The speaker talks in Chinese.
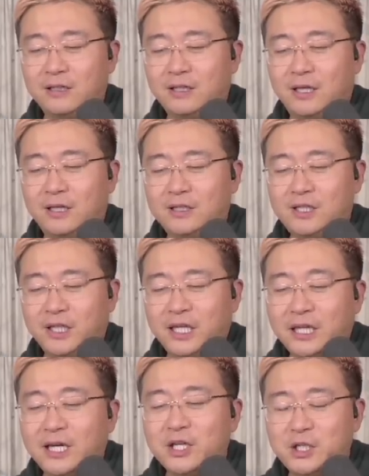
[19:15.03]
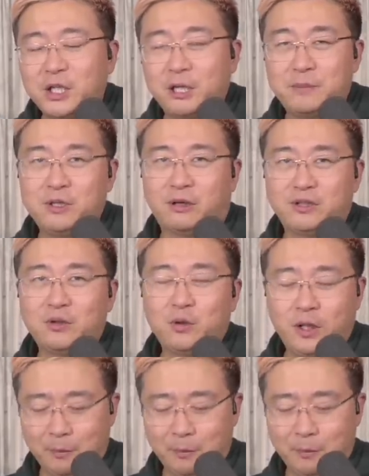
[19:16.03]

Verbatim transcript: 呃，这个应该是一个比较相对一